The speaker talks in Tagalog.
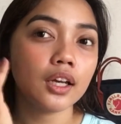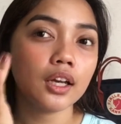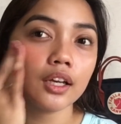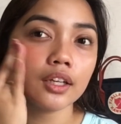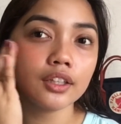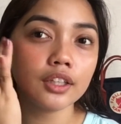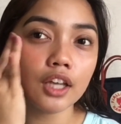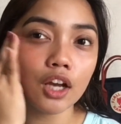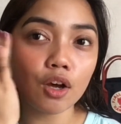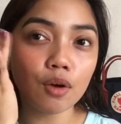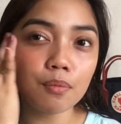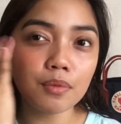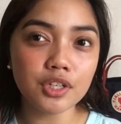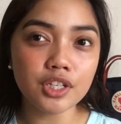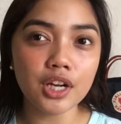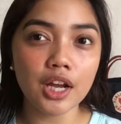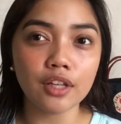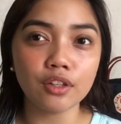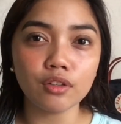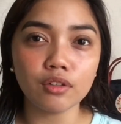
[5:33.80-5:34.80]
Hindi ako
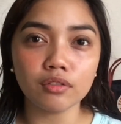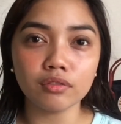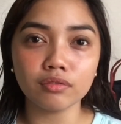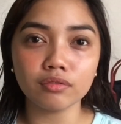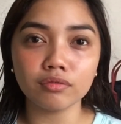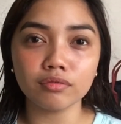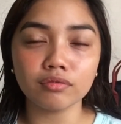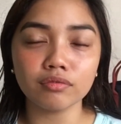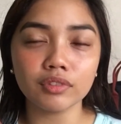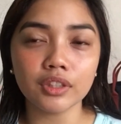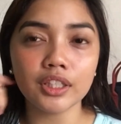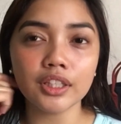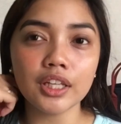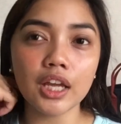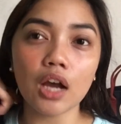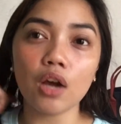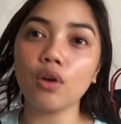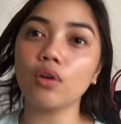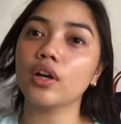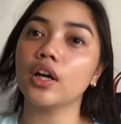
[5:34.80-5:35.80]
masyadong, hindi
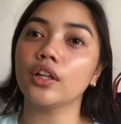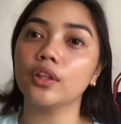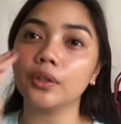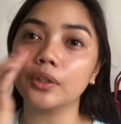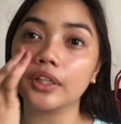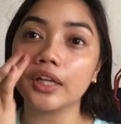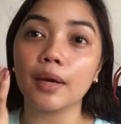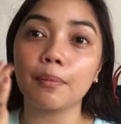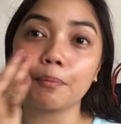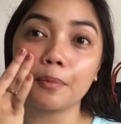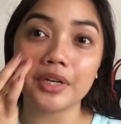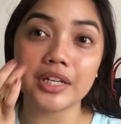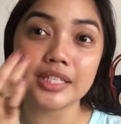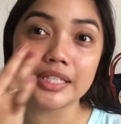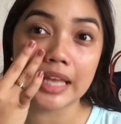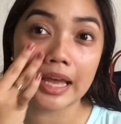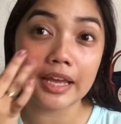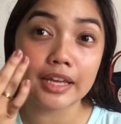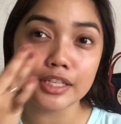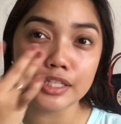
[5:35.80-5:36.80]
ako ganun
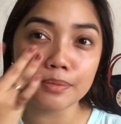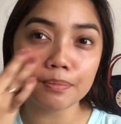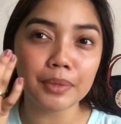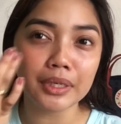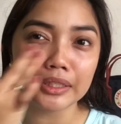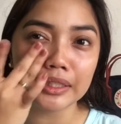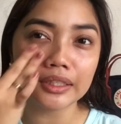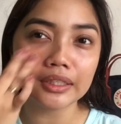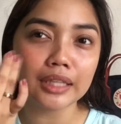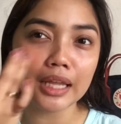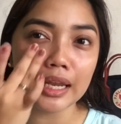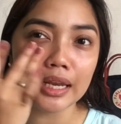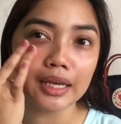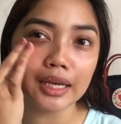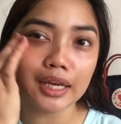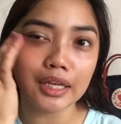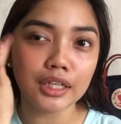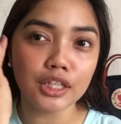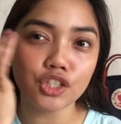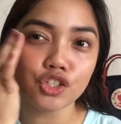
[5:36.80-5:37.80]
ka-precise pag
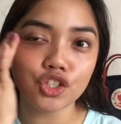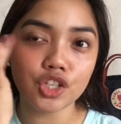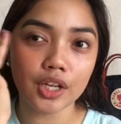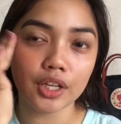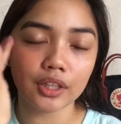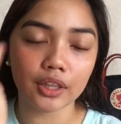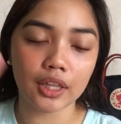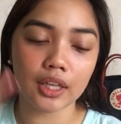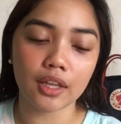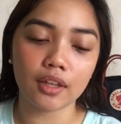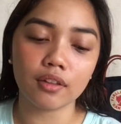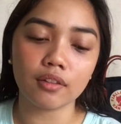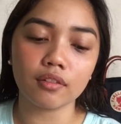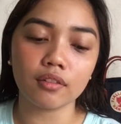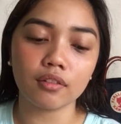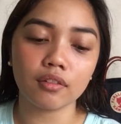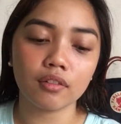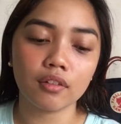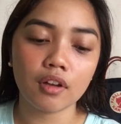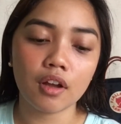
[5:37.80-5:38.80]
naglalagay ng cheek tint.
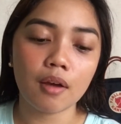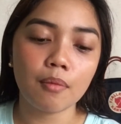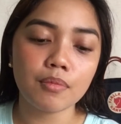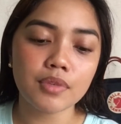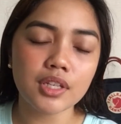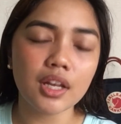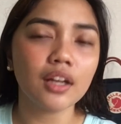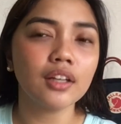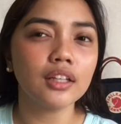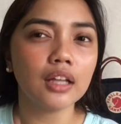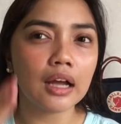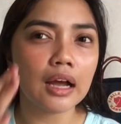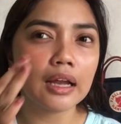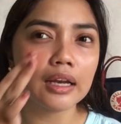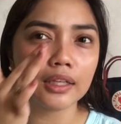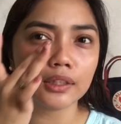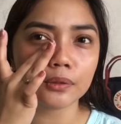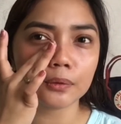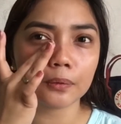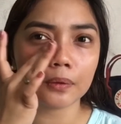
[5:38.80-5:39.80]
Sa
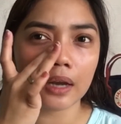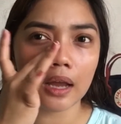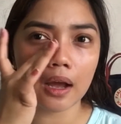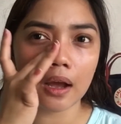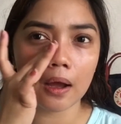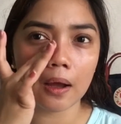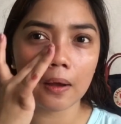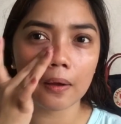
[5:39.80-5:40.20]
kinakalat ko lang.